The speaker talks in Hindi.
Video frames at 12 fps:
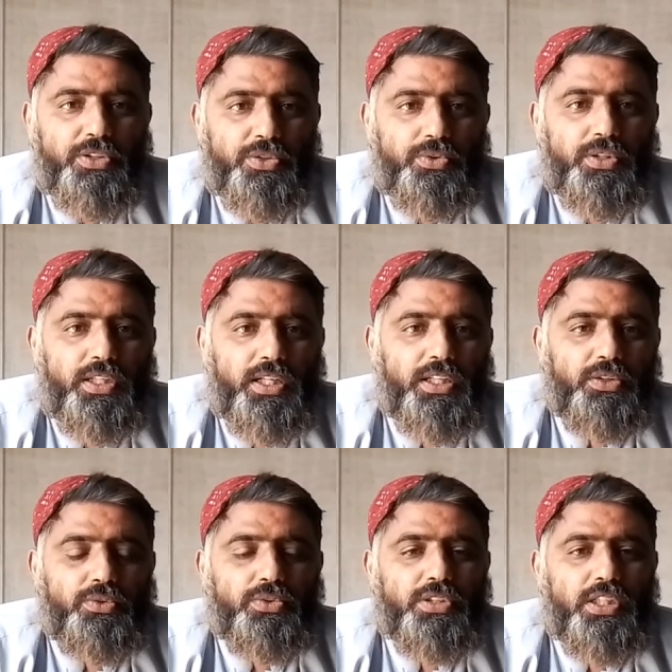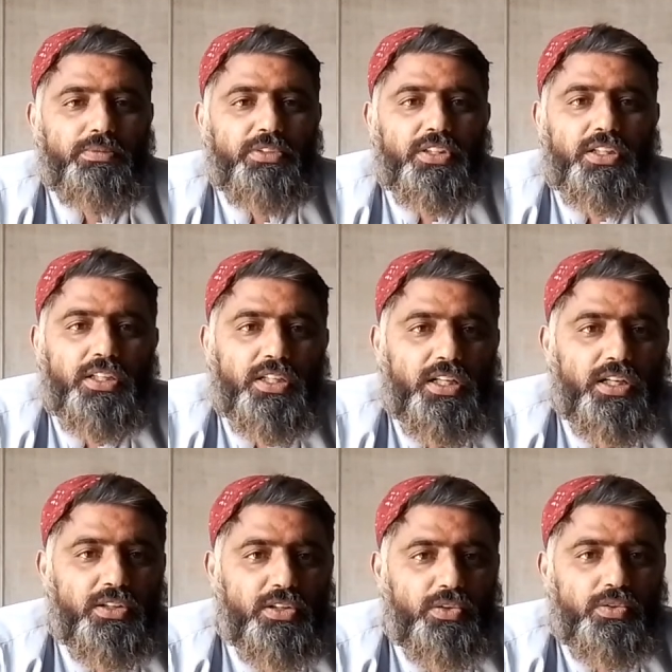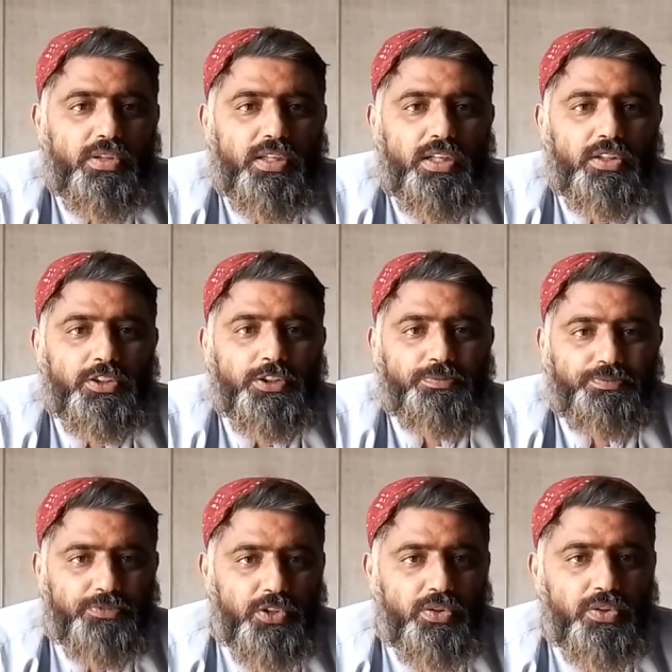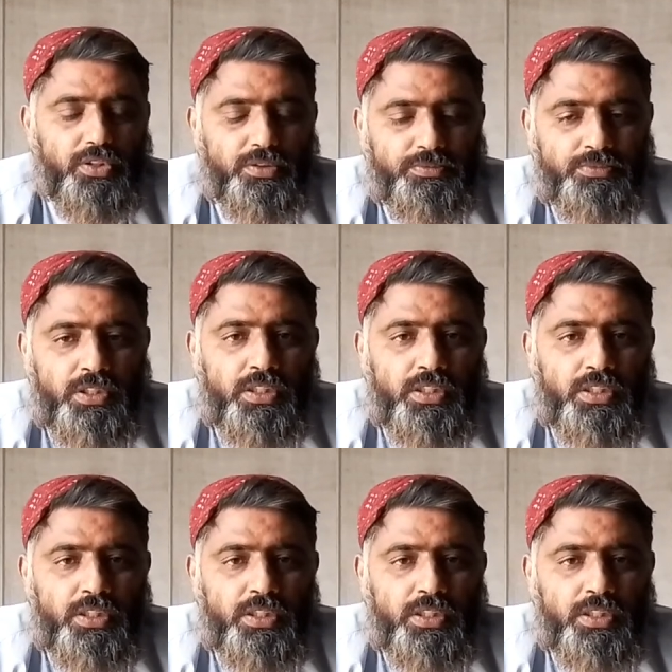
बिशोनी आए उसने भी तीन खिलाड़ी को आउट किया और, और